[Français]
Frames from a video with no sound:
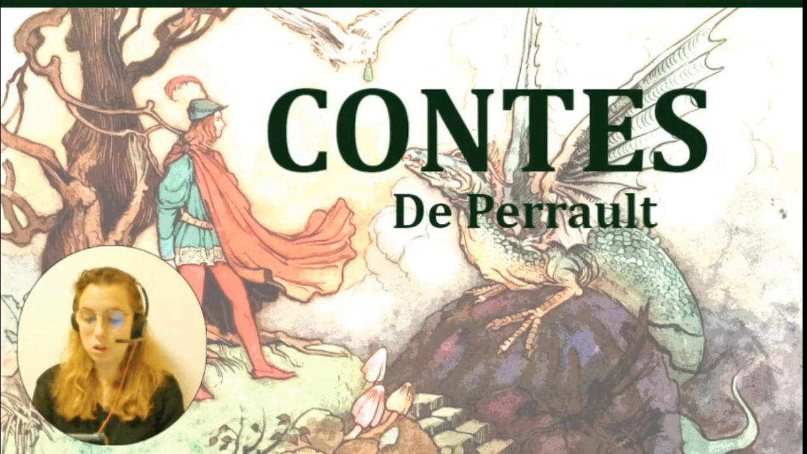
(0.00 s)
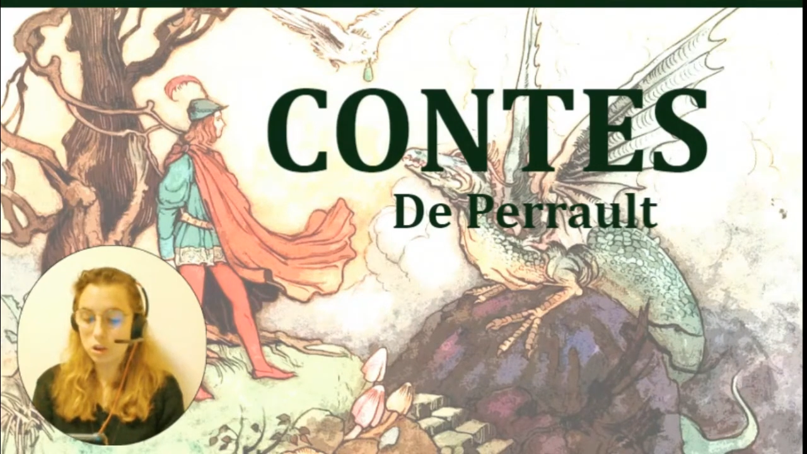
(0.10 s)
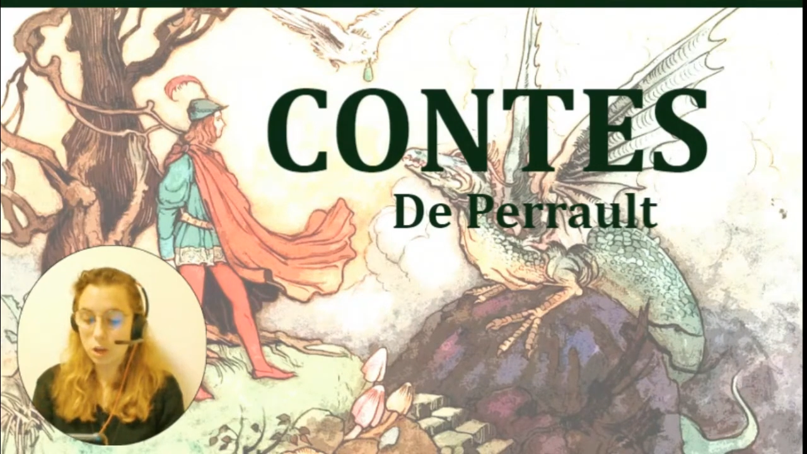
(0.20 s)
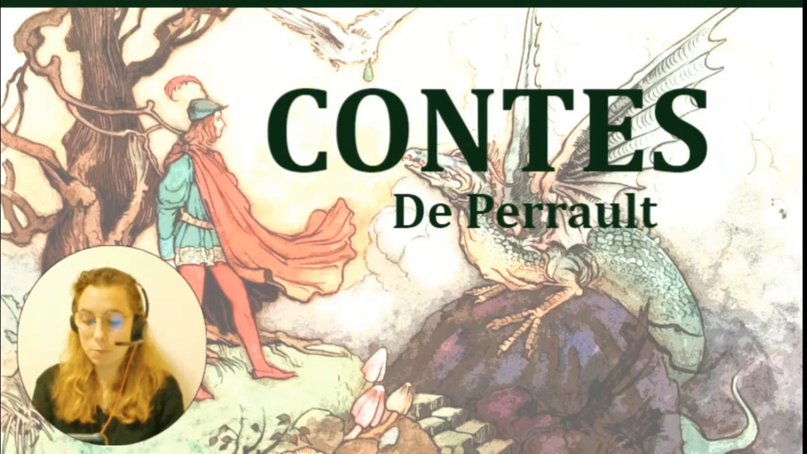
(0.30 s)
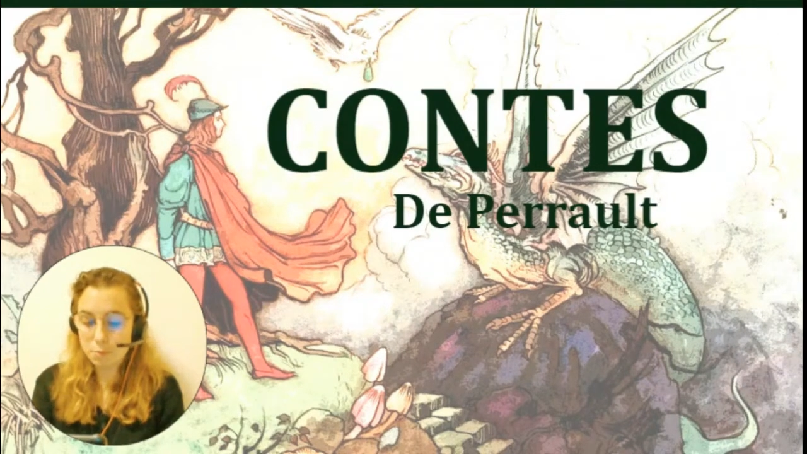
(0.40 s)

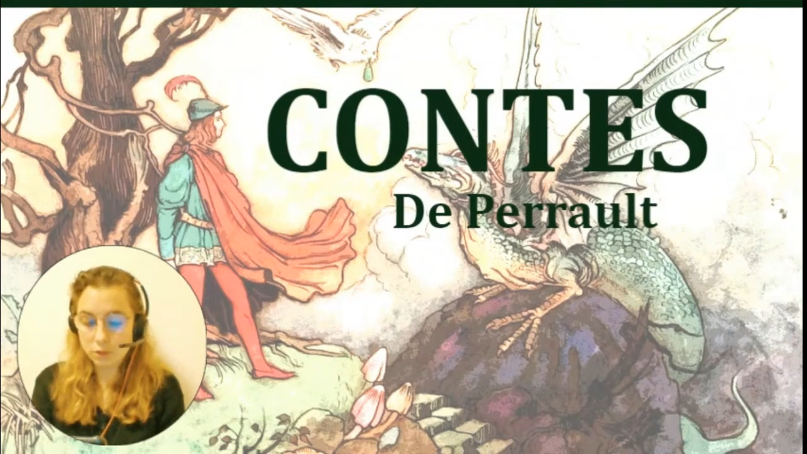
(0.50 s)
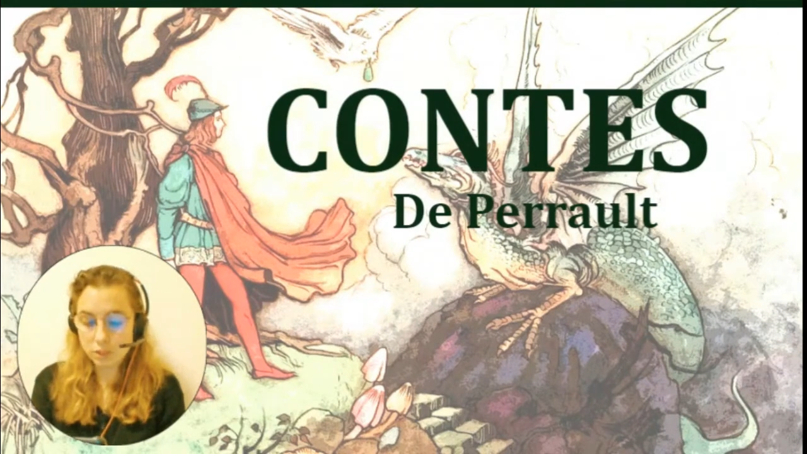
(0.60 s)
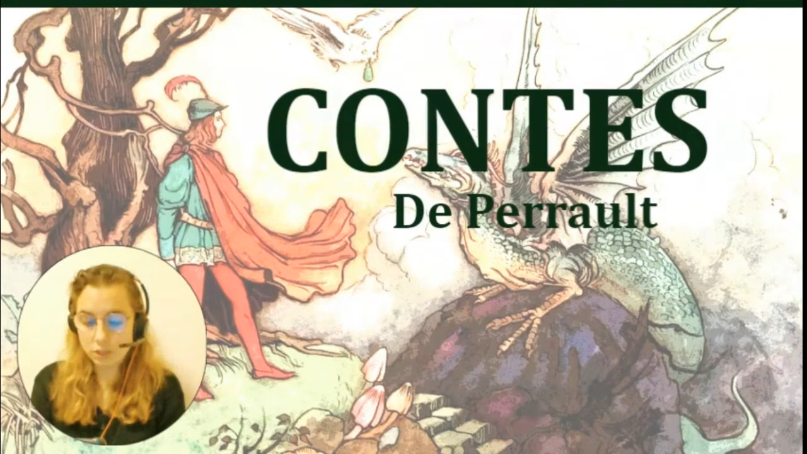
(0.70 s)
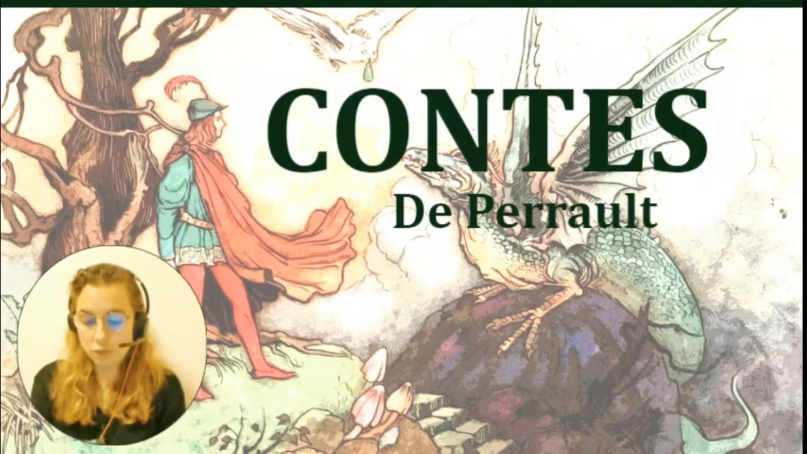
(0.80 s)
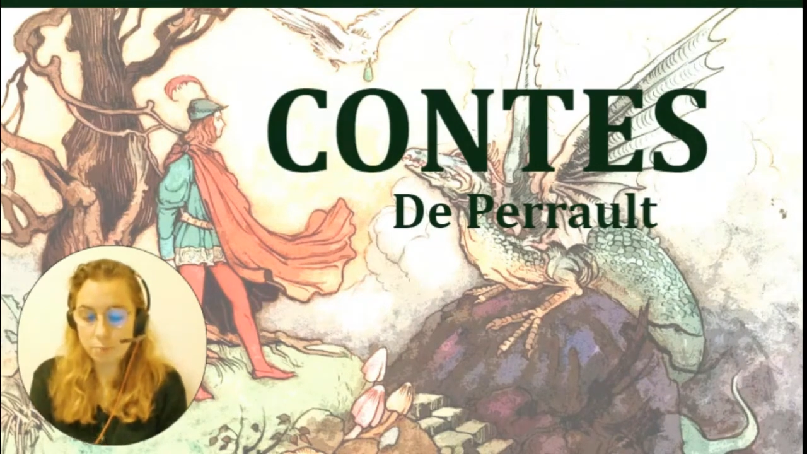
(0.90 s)
encore un moment
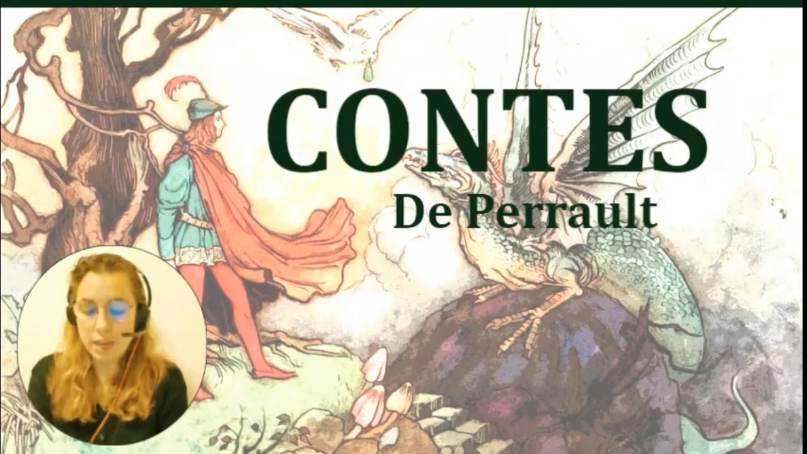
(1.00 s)
s'il vous